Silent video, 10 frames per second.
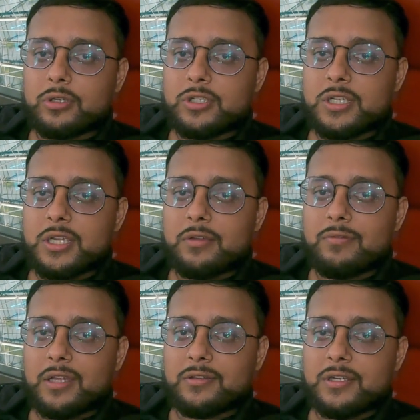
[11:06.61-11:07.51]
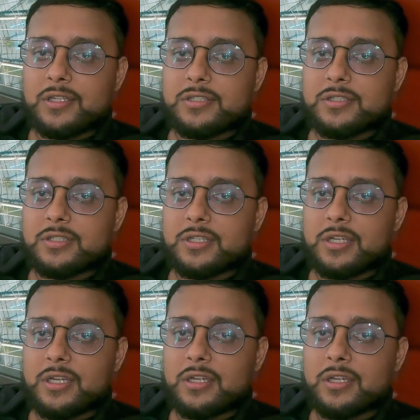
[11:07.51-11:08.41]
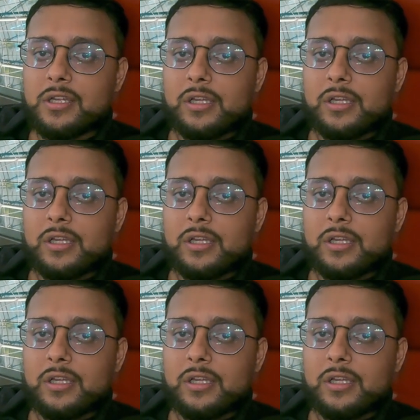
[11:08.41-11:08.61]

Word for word: जो चाहिए वैक्सीनेशन चाहिए